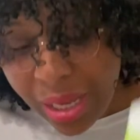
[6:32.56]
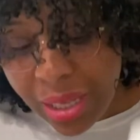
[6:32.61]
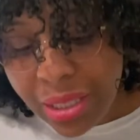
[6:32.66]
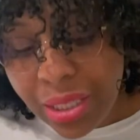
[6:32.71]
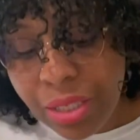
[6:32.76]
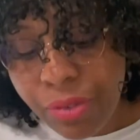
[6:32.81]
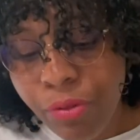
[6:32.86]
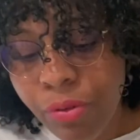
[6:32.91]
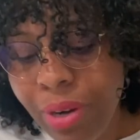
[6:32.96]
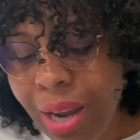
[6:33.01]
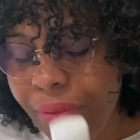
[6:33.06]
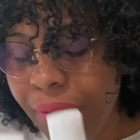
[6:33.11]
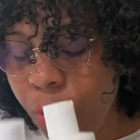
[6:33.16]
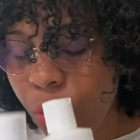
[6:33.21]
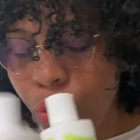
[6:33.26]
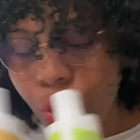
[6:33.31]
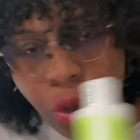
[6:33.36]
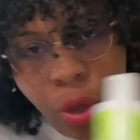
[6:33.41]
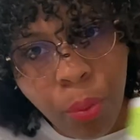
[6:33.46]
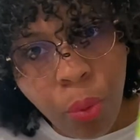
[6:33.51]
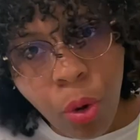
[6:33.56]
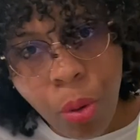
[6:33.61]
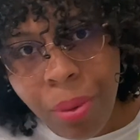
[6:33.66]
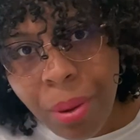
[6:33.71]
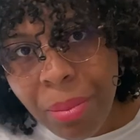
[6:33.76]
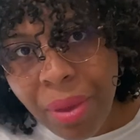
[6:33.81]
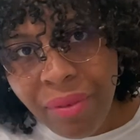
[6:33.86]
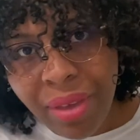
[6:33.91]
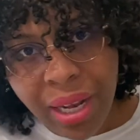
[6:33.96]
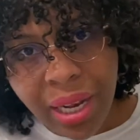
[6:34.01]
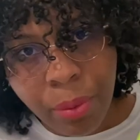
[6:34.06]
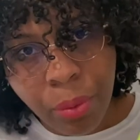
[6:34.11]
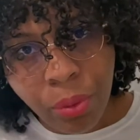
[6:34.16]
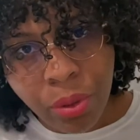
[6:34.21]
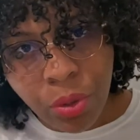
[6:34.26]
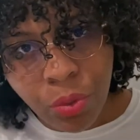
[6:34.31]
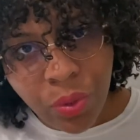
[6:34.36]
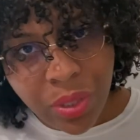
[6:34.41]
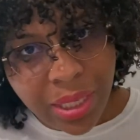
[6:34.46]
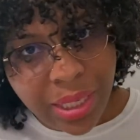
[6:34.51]
Si vous n'avez aucun problème avec les,
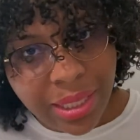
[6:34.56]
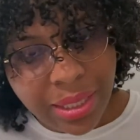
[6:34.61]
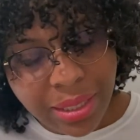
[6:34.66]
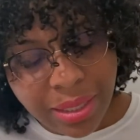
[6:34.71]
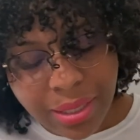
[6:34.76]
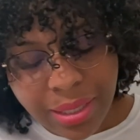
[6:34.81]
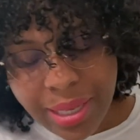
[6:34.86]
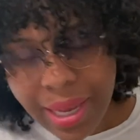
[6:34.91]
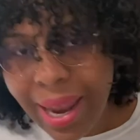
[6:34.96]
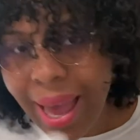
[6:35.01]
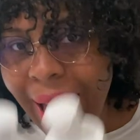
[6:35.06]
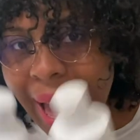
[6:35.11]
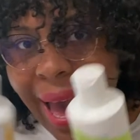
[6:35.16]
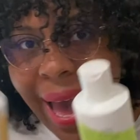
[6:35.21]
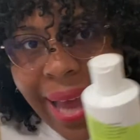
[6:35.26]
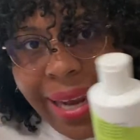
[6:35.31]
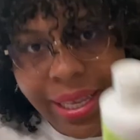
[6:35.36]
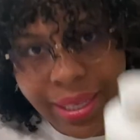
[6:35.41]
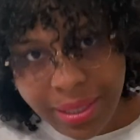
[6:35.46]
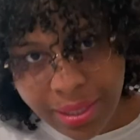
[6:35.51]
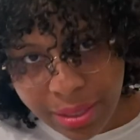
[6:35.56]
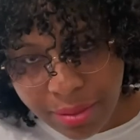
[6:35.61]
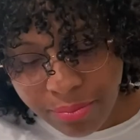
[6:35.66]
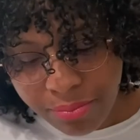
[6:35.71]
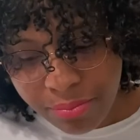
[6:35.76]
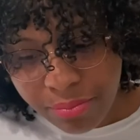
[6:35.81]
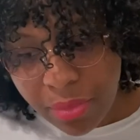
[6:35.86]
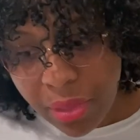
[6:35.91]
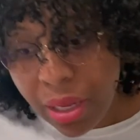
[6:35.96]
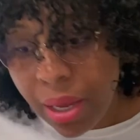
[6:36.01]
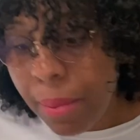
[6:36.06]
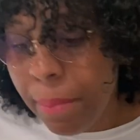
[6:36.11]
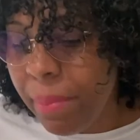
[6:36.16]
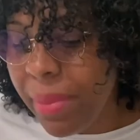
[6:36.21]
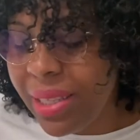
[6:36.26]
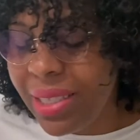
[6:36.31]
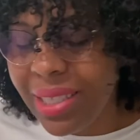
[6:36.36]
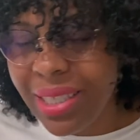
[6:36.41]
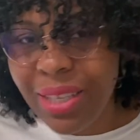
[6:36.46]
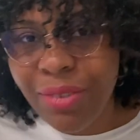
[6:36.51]
huiles essentielles, allez-y.
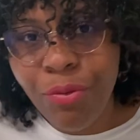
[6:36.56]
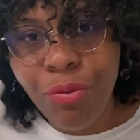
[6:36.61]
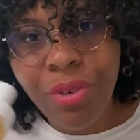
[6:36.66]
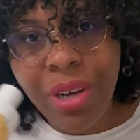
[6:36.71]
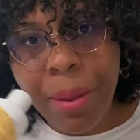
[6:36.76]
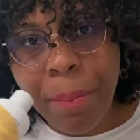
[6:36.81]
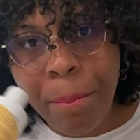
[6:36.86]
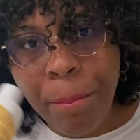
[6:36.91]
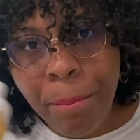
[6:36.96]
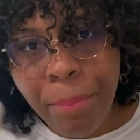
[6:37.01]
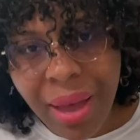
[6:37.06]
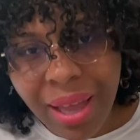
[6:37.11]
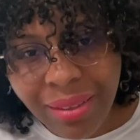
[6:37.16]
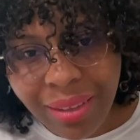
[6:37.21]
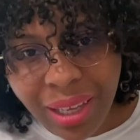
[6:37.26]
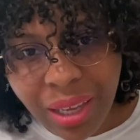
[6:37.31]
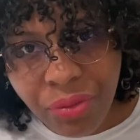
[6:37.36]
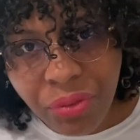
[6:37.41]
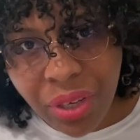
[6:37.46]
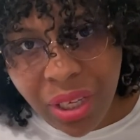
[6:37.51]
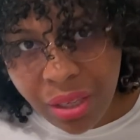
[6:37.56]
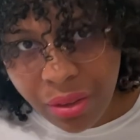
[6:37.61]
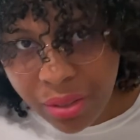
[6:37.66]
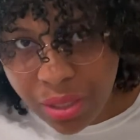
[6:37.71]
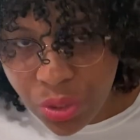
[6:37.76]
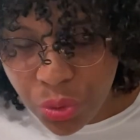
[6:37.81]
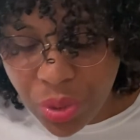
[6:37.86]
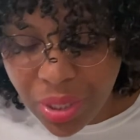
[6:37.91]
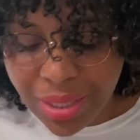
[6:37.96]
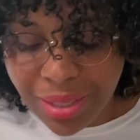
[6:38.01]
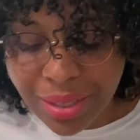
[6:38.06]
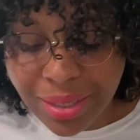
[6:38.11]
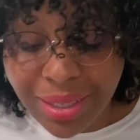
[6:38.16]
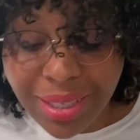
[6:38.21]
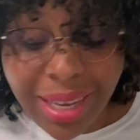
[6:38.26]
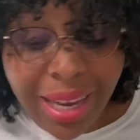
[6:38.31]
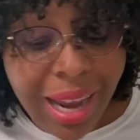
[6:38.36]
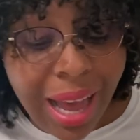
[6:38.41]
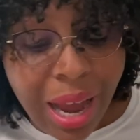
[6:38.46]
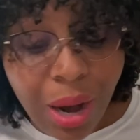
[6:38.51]
Mais si vous n'êtes pas très friand des huiles
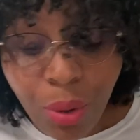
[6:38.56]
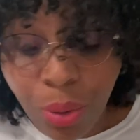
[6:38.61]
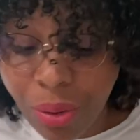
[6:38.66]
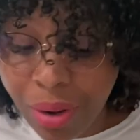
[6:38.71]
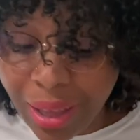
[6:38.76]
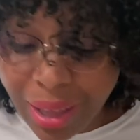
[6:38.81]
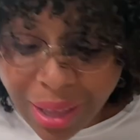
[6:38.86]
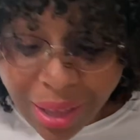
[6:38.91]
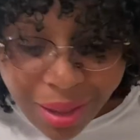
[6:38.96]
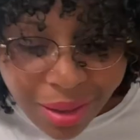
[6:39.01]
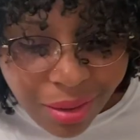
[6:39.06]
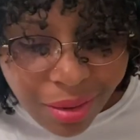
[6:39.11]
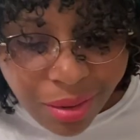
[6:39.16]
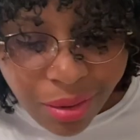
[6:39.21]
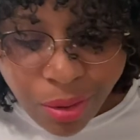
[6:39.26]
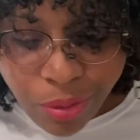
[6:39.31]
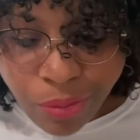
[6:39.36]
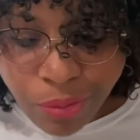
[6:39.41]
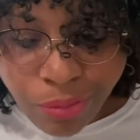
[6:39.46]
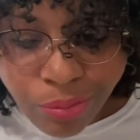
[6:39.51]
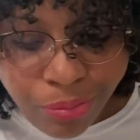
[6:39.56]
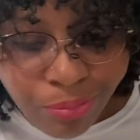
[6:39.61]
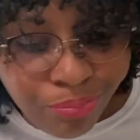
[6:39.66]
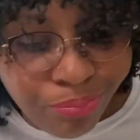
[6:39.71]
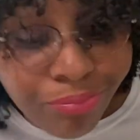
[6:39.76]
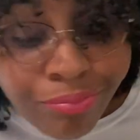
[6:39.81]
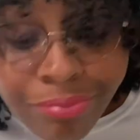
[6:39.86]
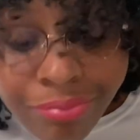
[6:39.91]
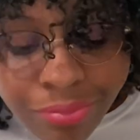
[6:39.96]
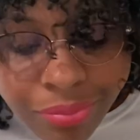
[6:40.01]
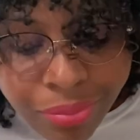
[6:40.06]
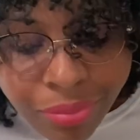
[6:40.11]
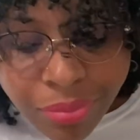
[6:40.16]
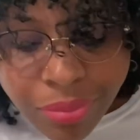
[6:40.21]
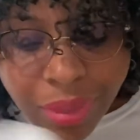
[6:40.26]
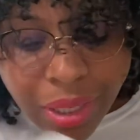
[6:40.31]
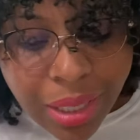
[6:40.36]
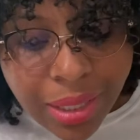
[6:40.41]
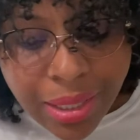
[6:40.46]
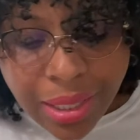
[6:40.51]
essentielles, alors là, euh, vous
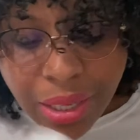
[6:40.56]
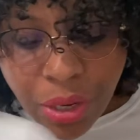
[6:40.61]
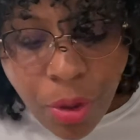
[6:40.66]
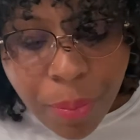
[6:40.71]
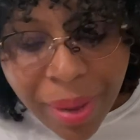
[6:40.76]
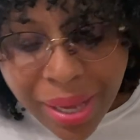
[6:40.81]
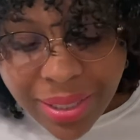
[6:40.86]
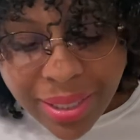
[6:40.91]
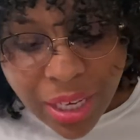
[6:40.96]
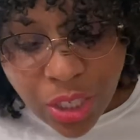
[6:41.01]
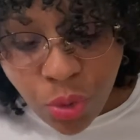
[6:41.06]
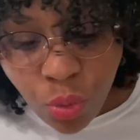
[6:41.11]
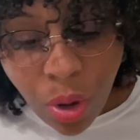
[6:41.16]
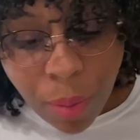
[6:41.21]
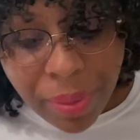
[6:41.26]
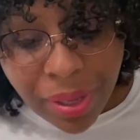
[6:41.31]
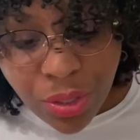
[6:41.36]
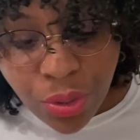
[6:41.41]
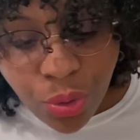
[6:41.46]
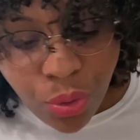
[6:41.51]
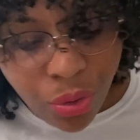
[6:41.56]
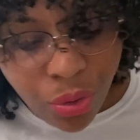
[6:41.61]
c'est le passage, quoi, parce que